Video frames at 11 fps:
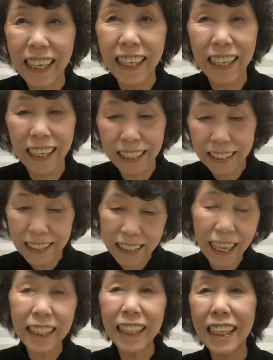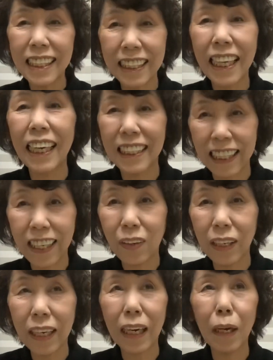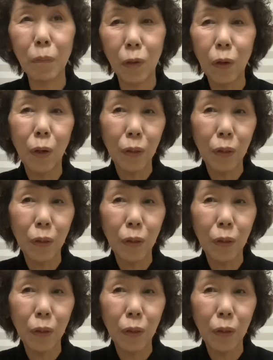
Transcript: えー、品切れしないで、これからも